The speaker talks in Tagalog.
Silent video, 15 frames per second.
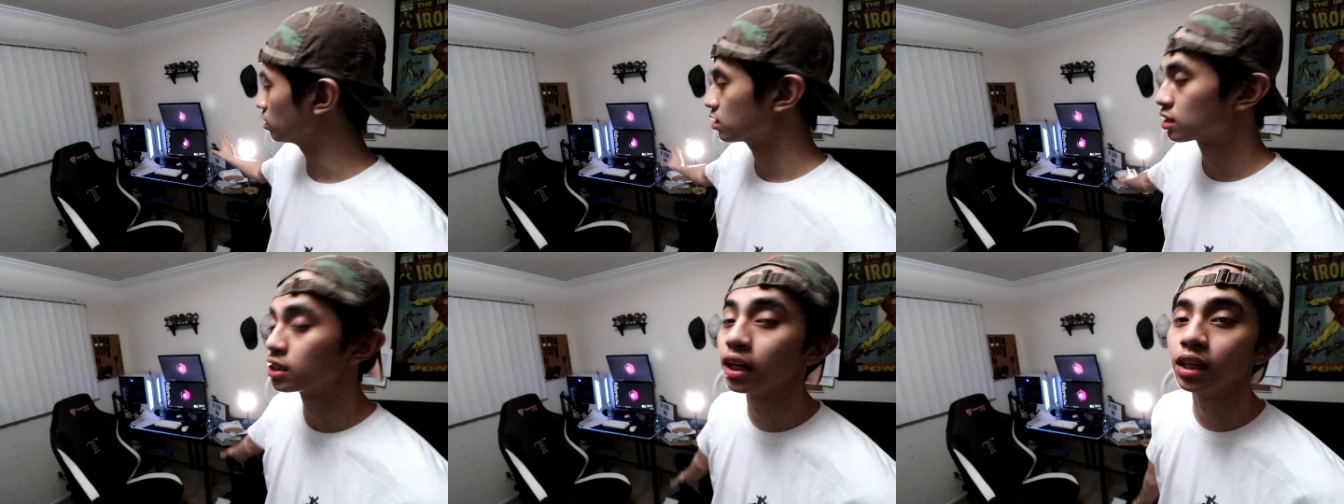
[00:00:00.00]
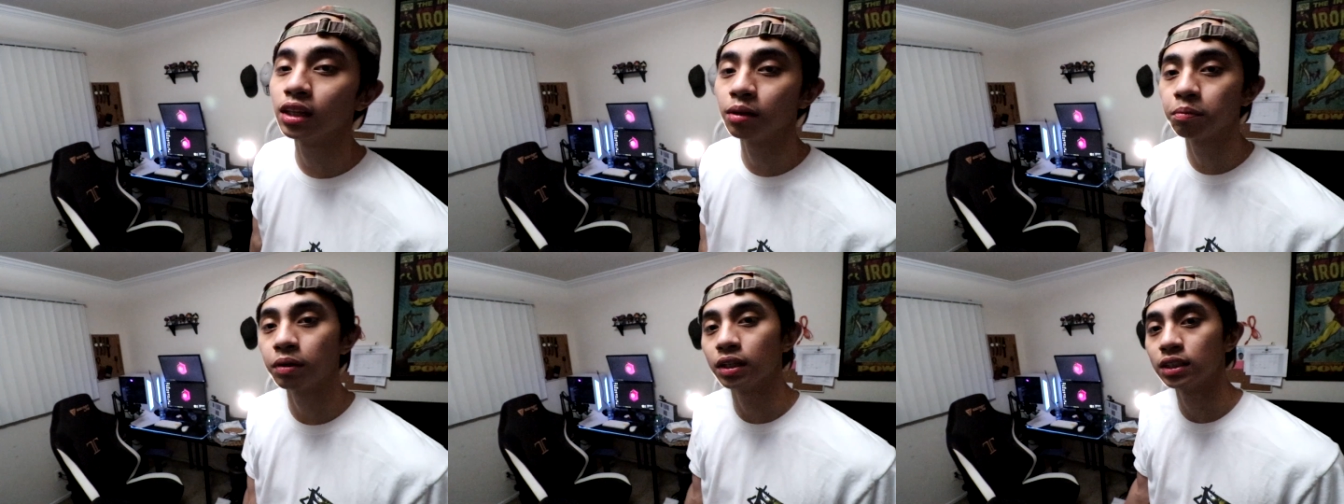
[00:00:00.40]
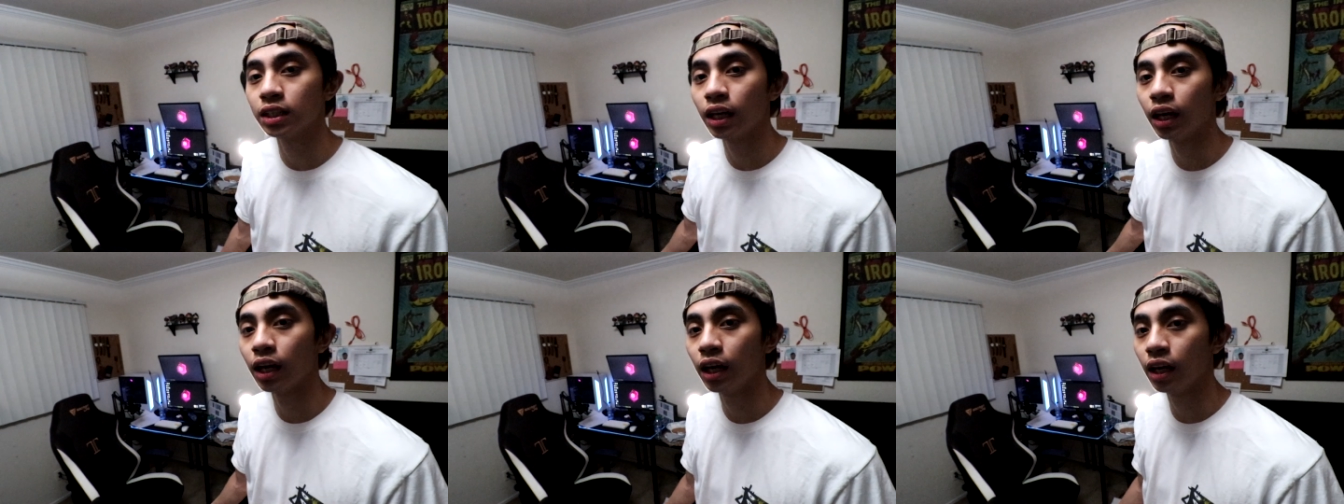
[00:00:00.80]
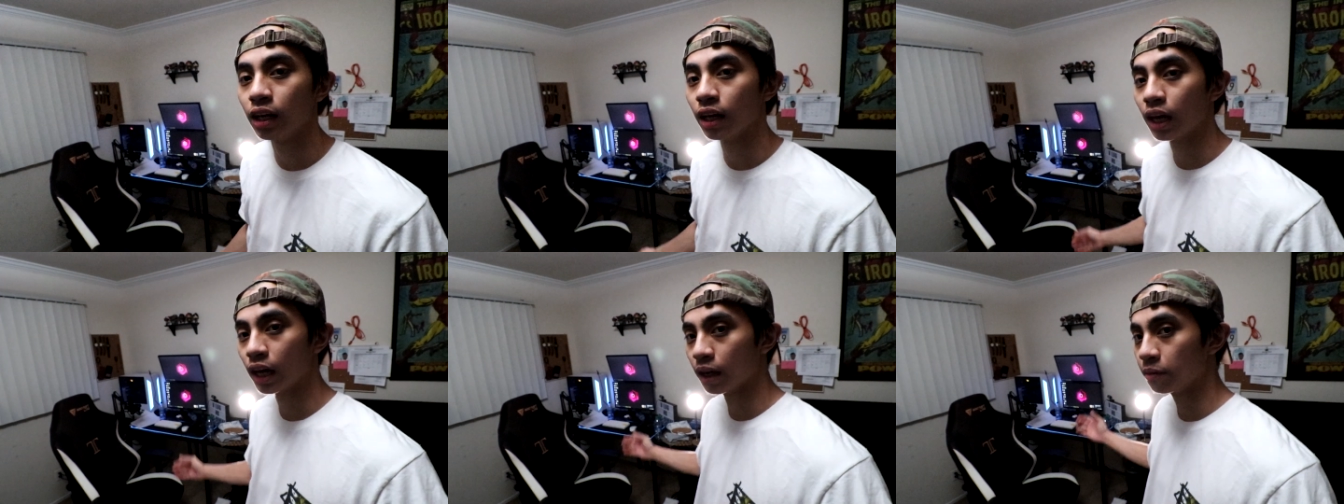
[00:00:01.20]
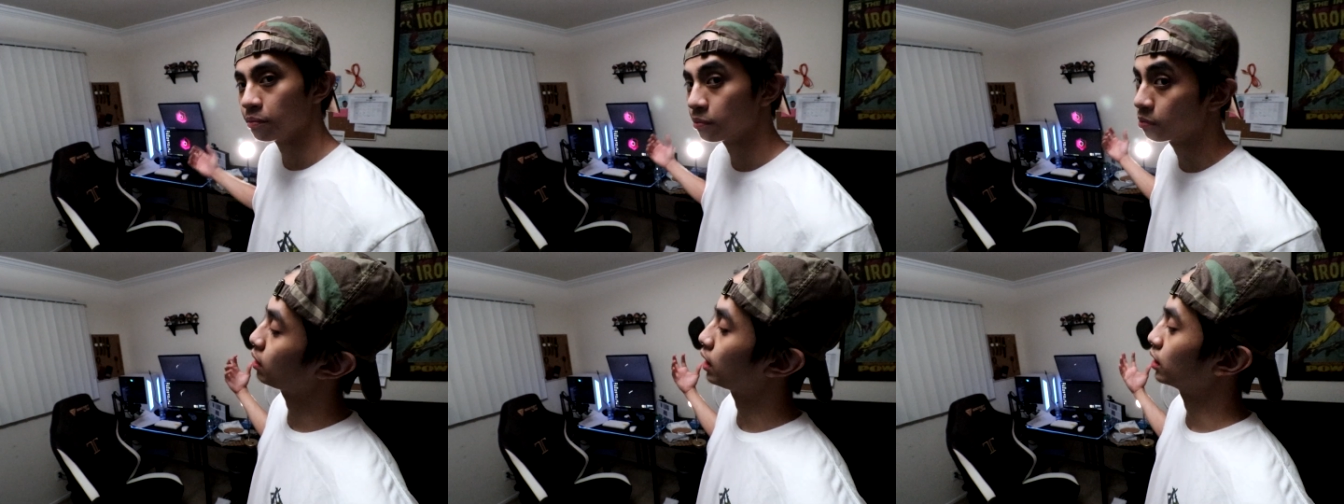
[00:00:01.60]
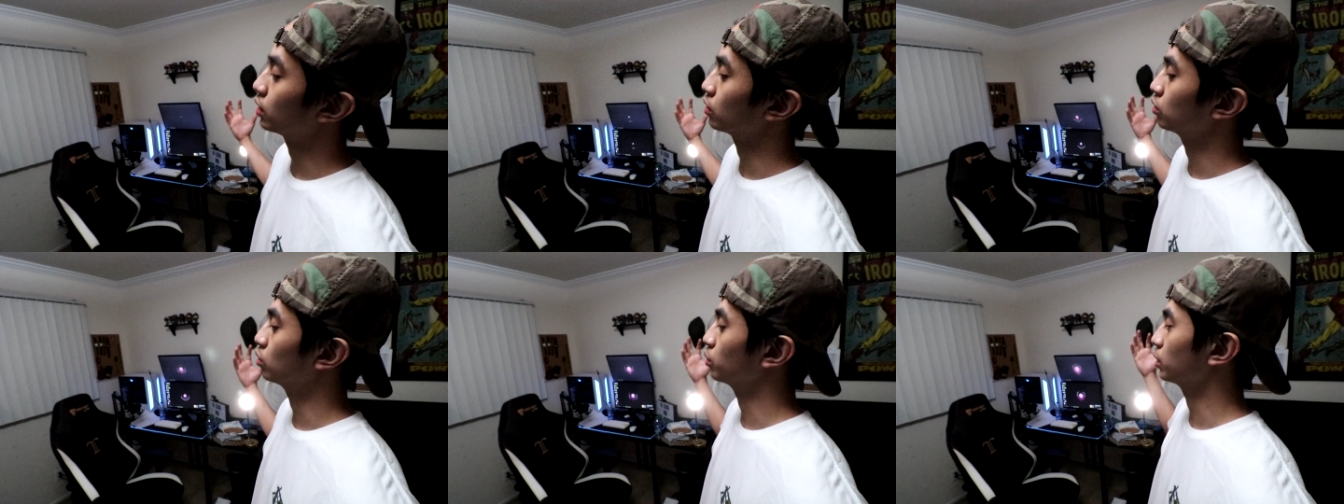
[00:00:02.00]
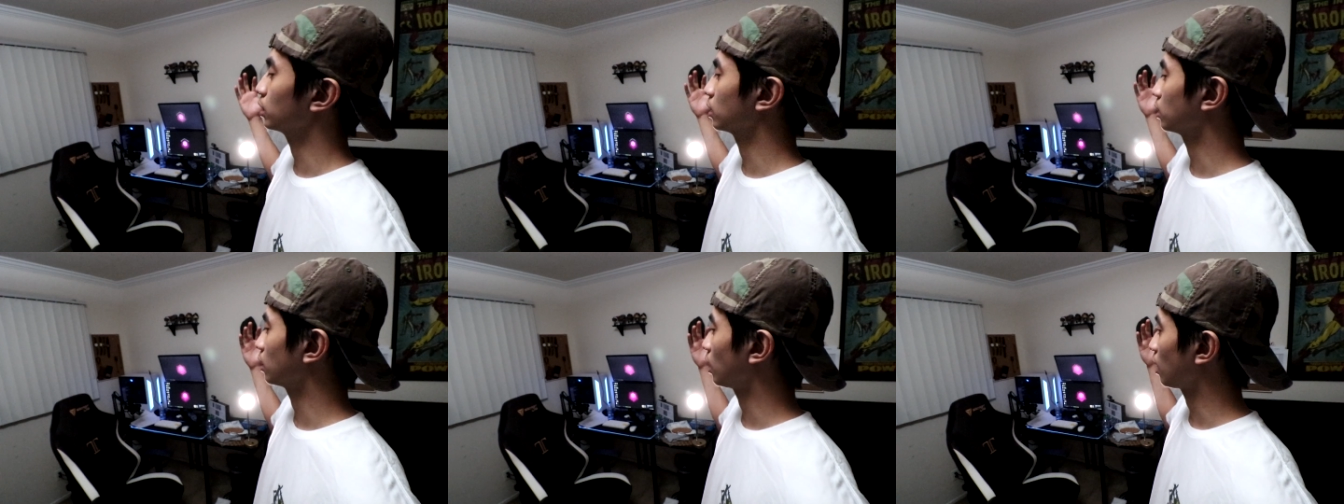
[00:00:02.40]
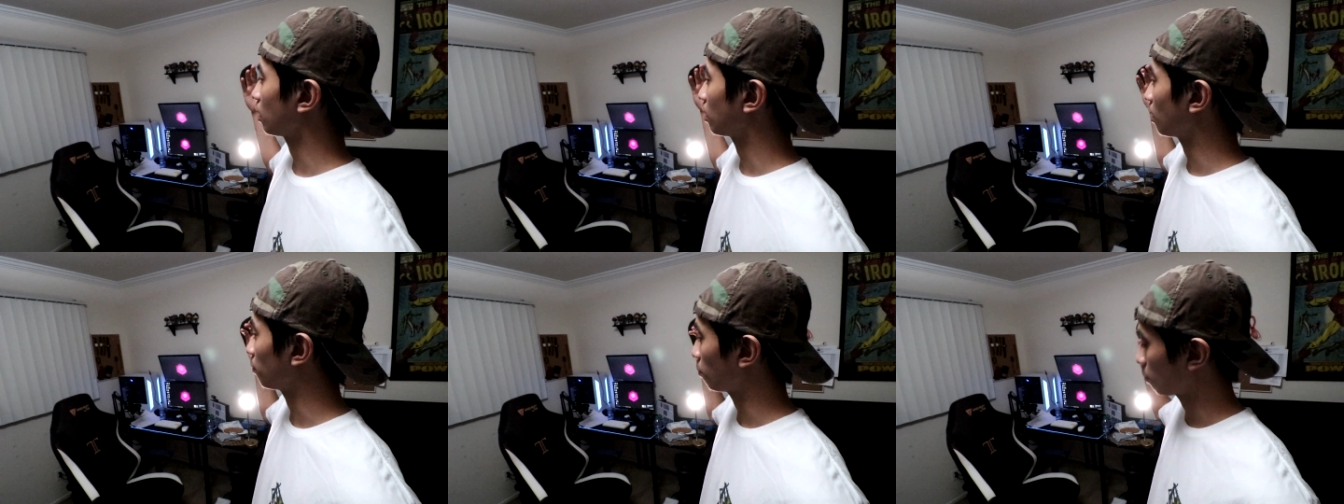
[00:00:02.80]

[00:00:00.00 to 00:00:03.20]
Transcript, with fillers: this setup kasi I'm planning on doing a